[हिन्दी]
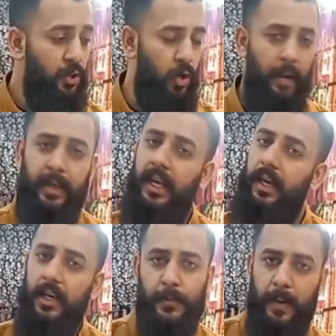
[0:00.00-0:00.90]
तो अभी
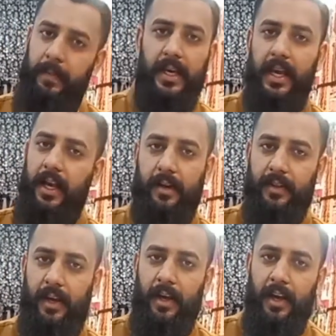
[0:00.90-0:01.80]
इस पर भी यही
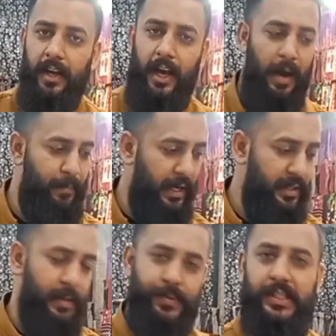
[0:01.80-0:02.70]
करते हैं कि
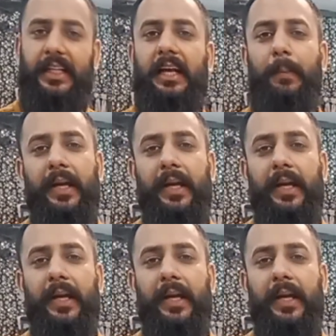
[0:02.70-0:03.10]
आपने सबसे ज़्यादा